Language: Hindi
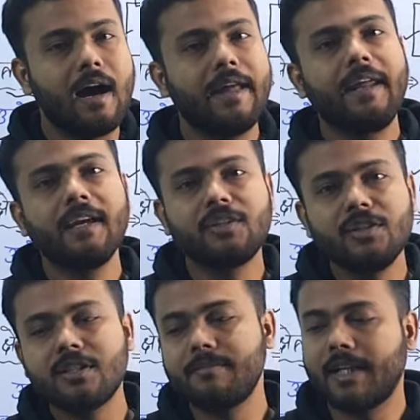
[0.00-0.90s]
हर एक
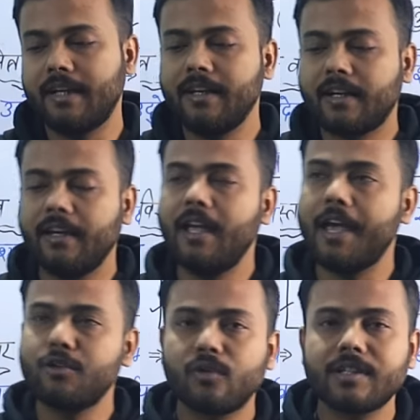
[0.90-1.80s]
चीज़ में कहीं ना कहीं
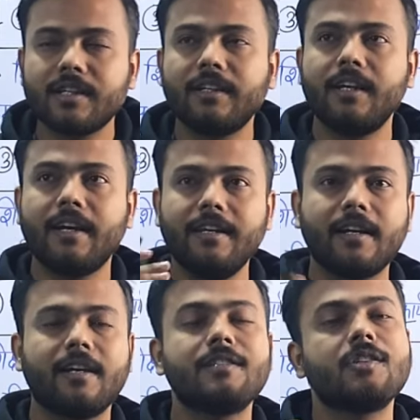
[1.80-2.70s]
एजुकेशन की कहीं ना
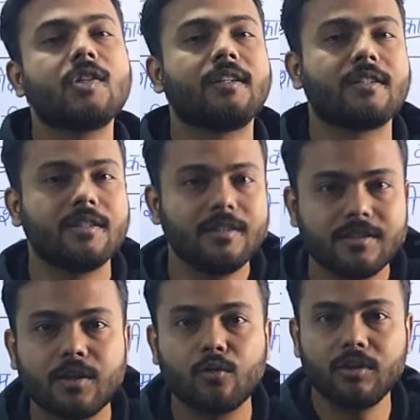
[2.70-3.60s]
कहीं शिक्षा दर्शन की
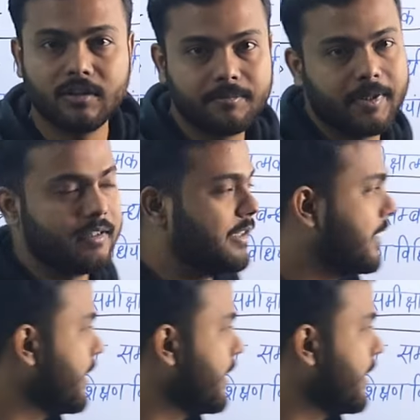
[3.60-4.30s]
ज़रूरत पड़ती